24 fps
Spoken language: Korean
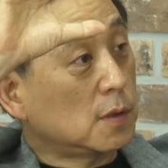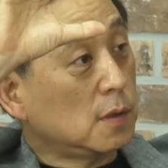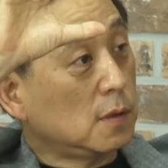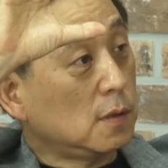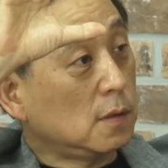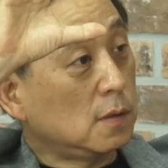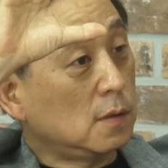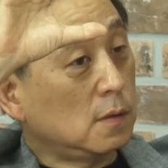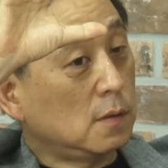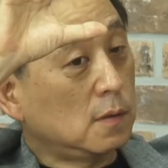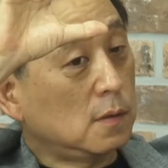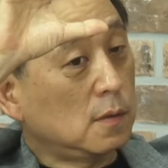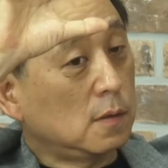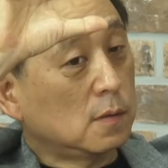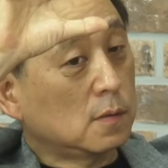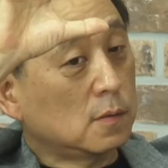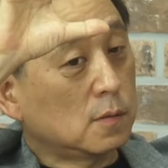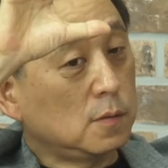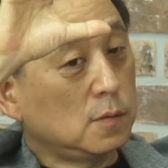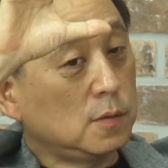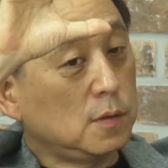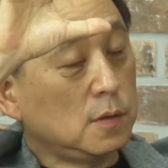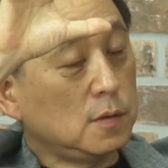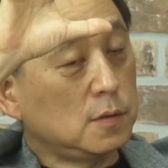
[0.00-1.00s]
네.
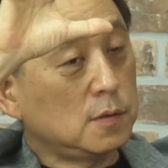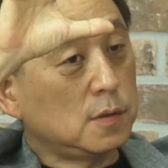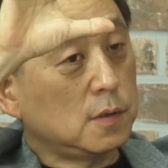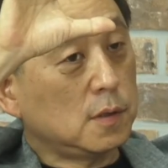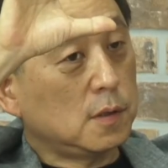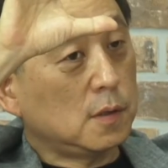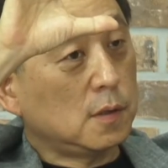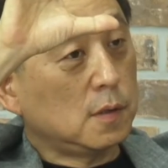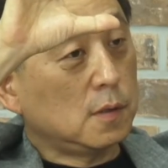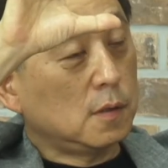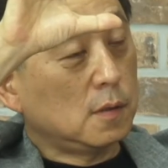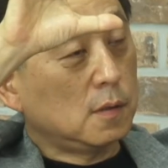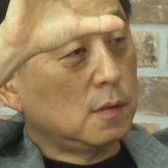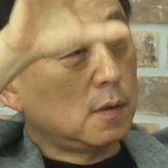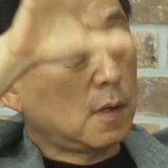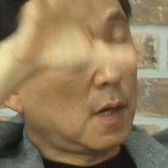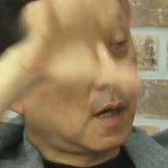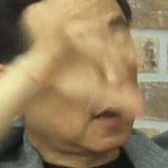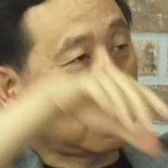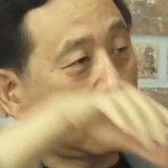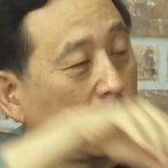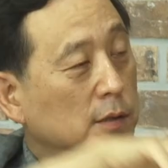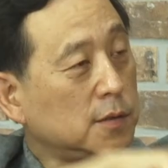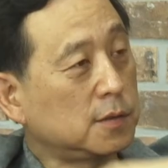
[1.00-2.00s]
근데 이제
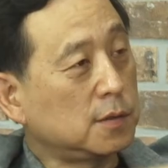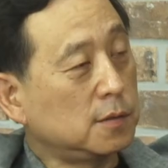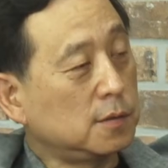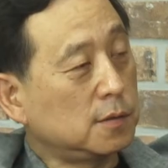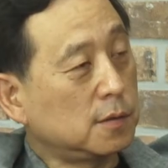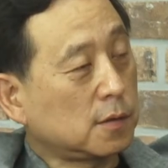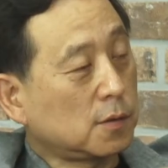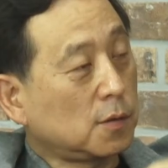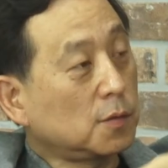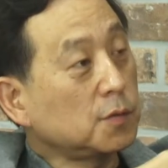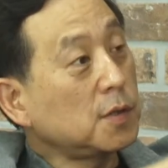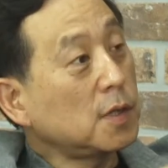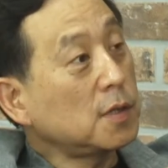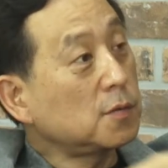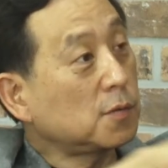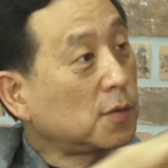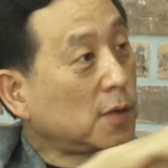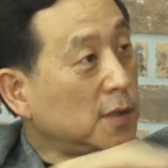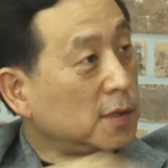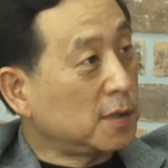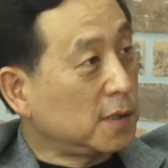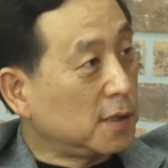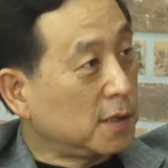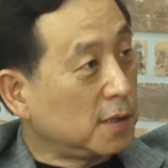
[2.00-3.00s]
아까 같이 이제 컨테이너
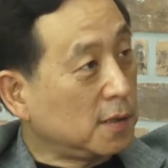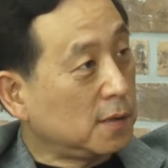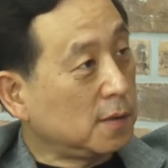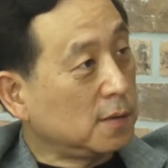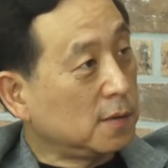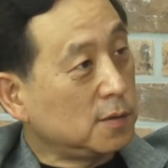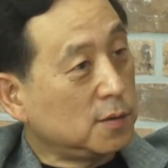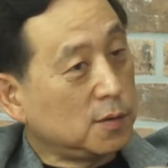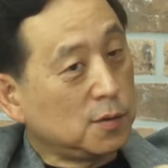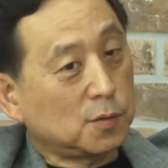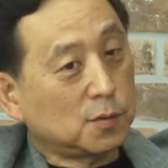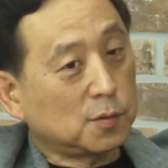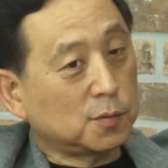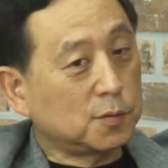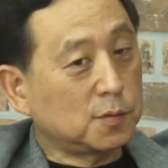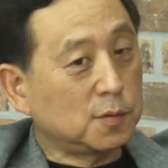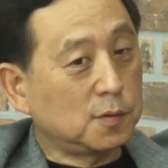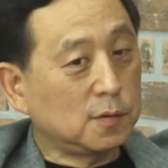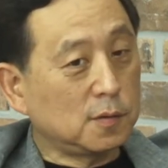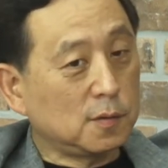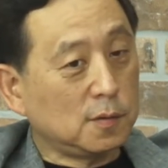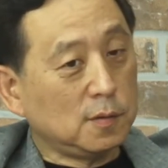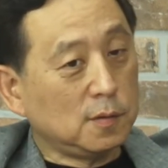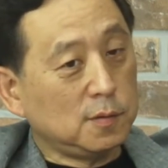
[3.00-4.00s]
간에 이런
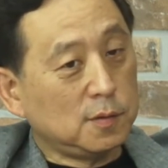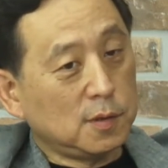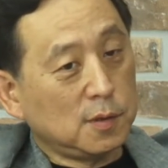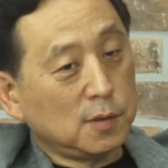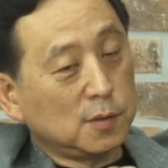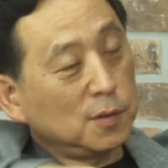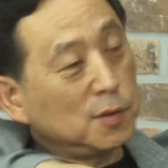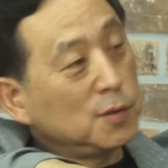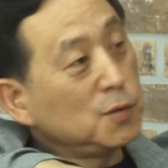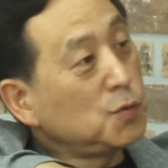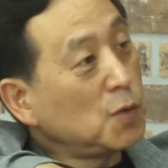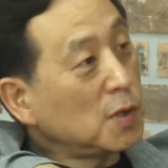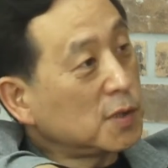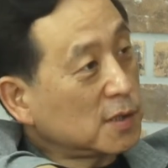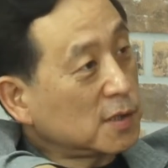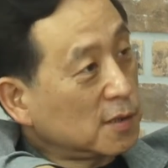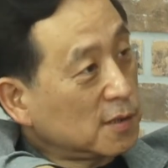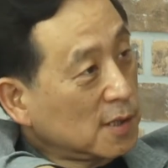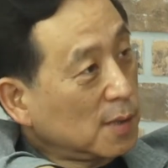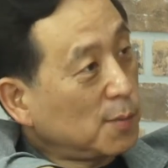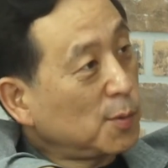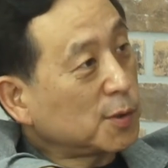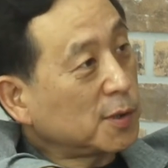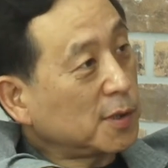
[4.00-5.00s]
것들을 이제 이거 인수했잖아요.
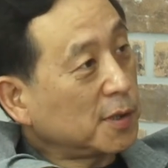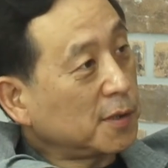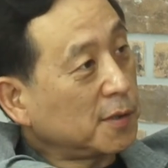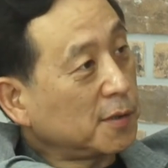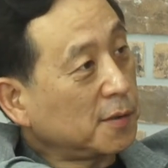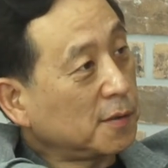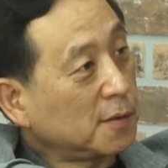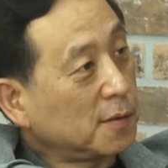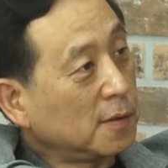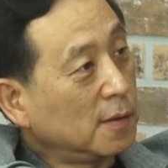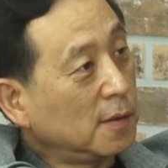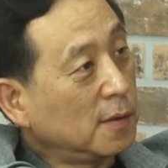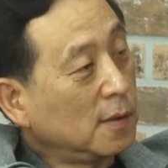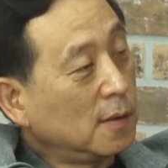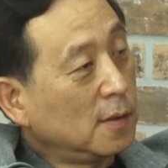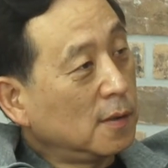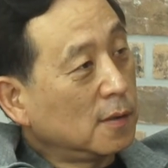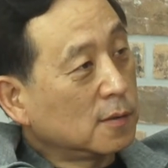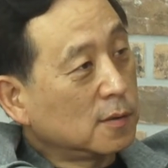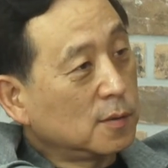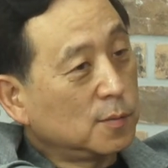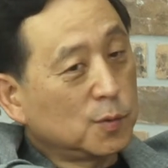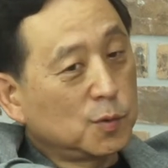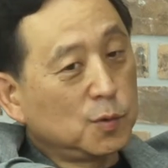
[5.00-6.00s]
3월 달에요. 네네.
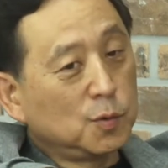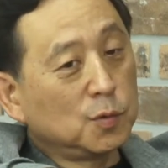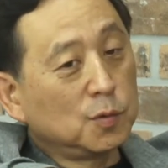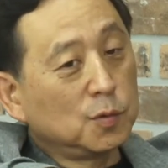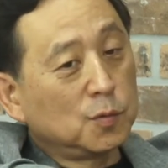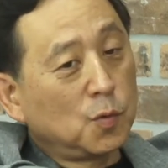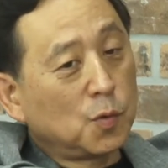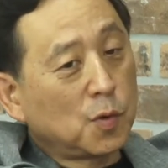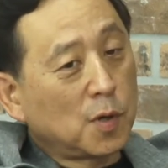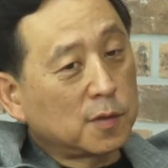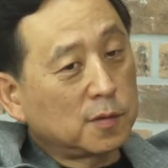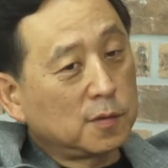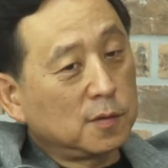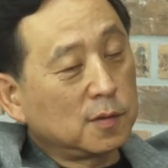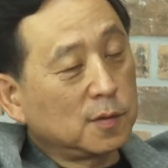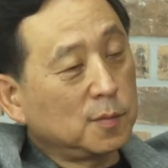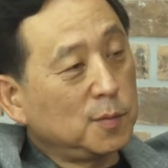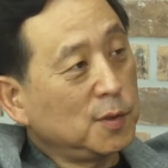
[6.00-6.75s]
그러면 그 고객들은 그럼